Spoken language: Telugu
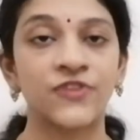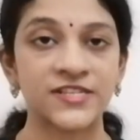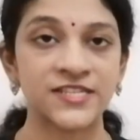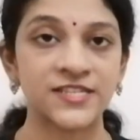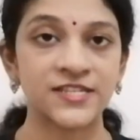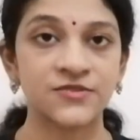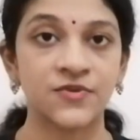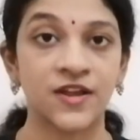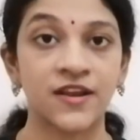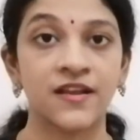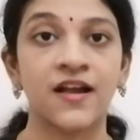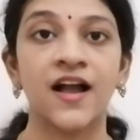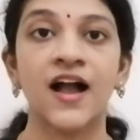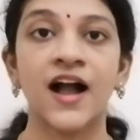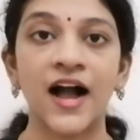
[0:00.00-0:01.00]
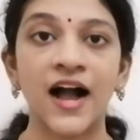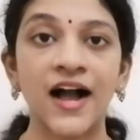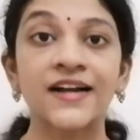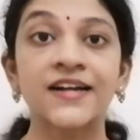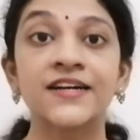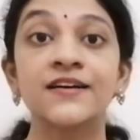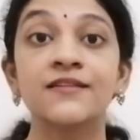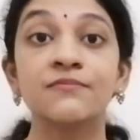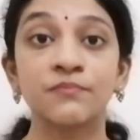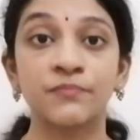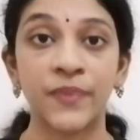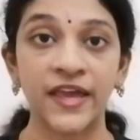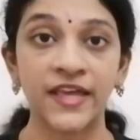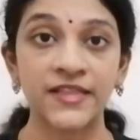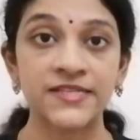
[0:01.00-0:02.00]
ఫస్ట్ వన్ హంగర్
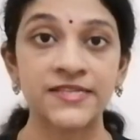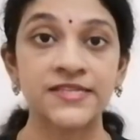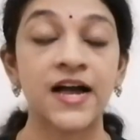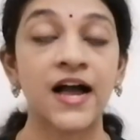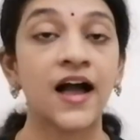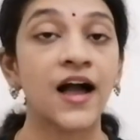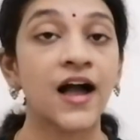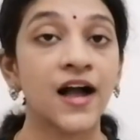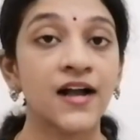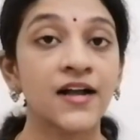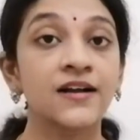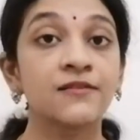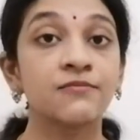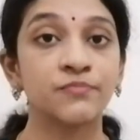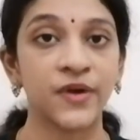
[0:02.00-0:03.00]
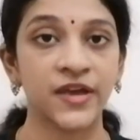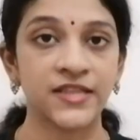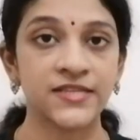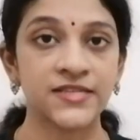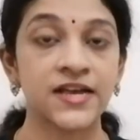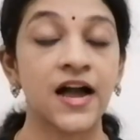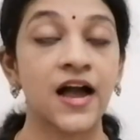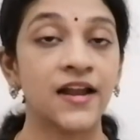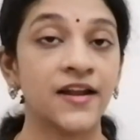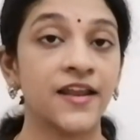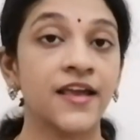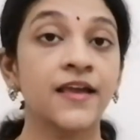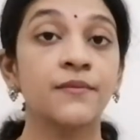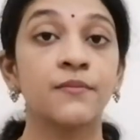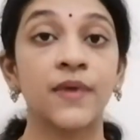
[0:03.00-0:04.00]
పెయిన్స్ హంగర్ పెయిన్స్
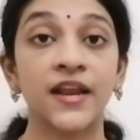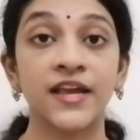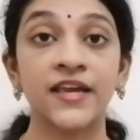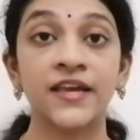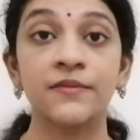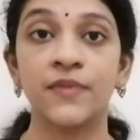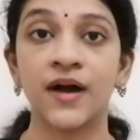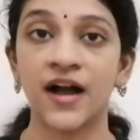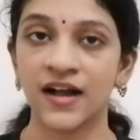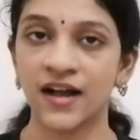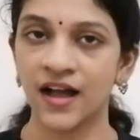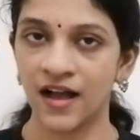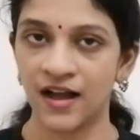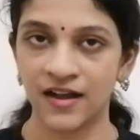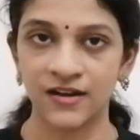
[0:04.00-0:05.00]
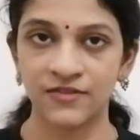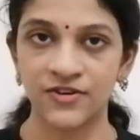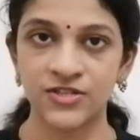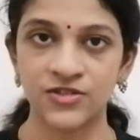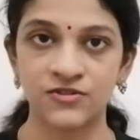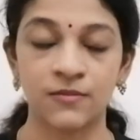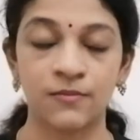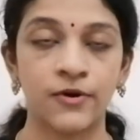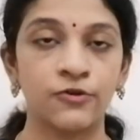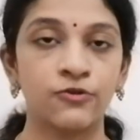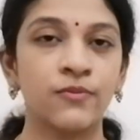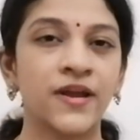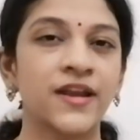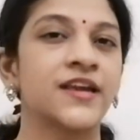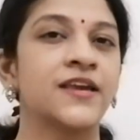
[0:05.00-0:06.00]
అంటే మనకి బాగా ఆకలి వేస్తున్నప్పుడు
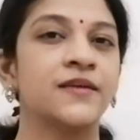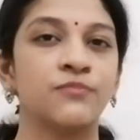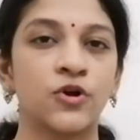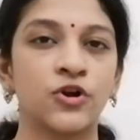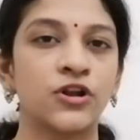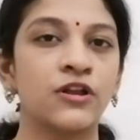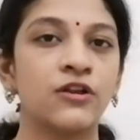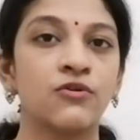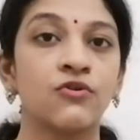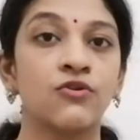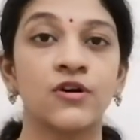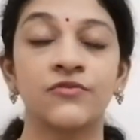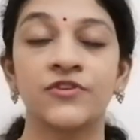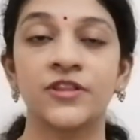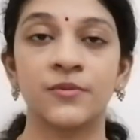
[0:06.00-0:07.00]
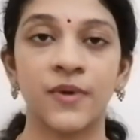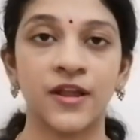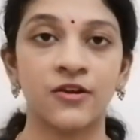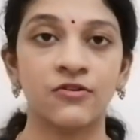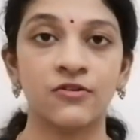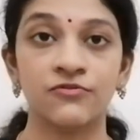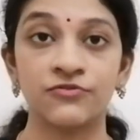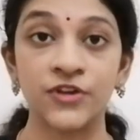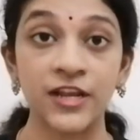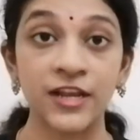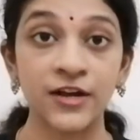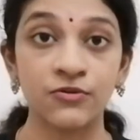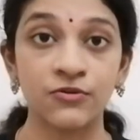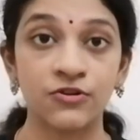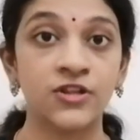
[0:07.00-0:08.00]
మనకి పొట్టలో ఒక విధమైన ఒక
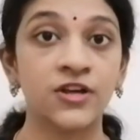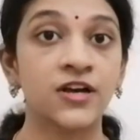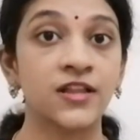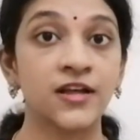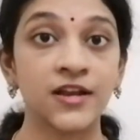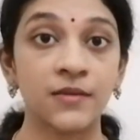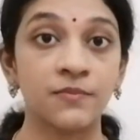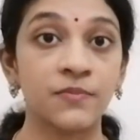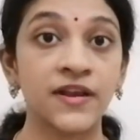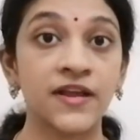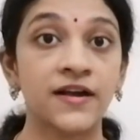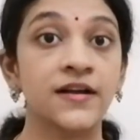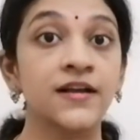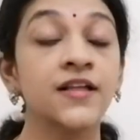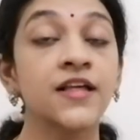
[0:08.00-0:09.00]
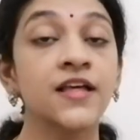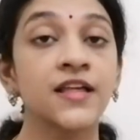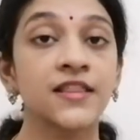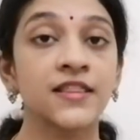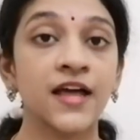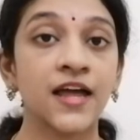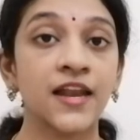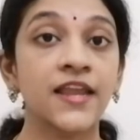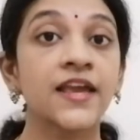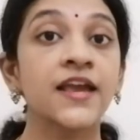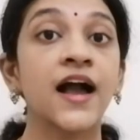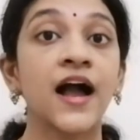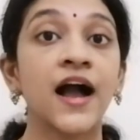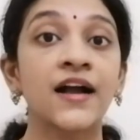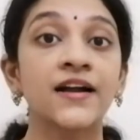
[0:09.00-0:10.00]
ఫీలింగ్ ఉంటుంది కదా నొప్పిలా దాన్ని
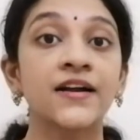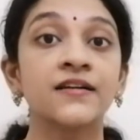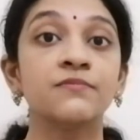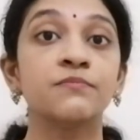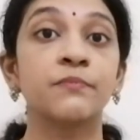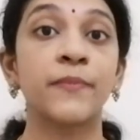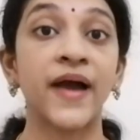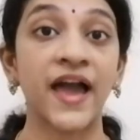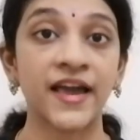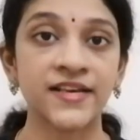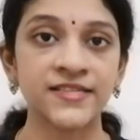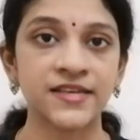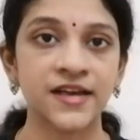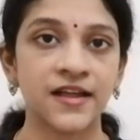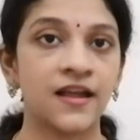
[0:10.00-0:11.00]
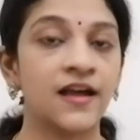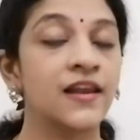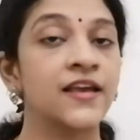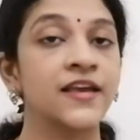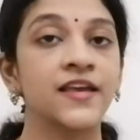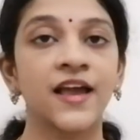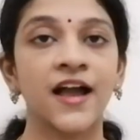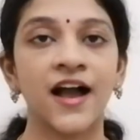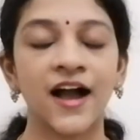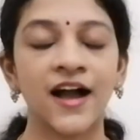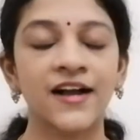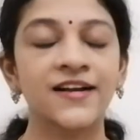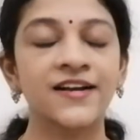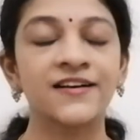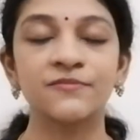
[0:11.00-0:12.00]
హంగర్ ప్యాంగ్స్ అనాలి
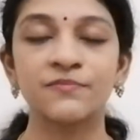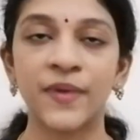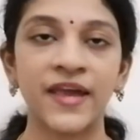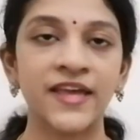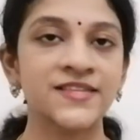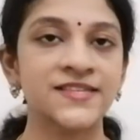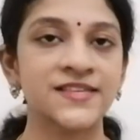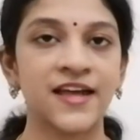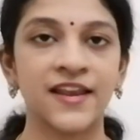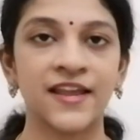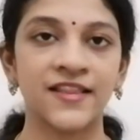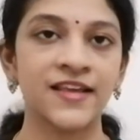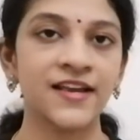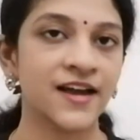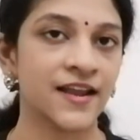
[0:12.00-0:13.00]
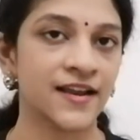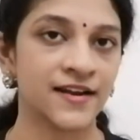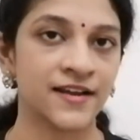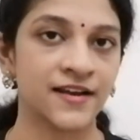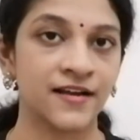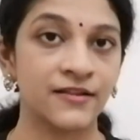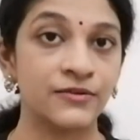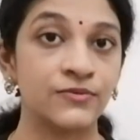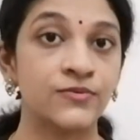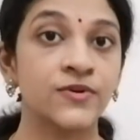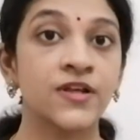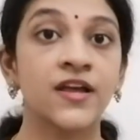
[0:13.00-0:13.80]
హంగర్ పెయిన్స్ అనేది కరెక్ట్ కాదు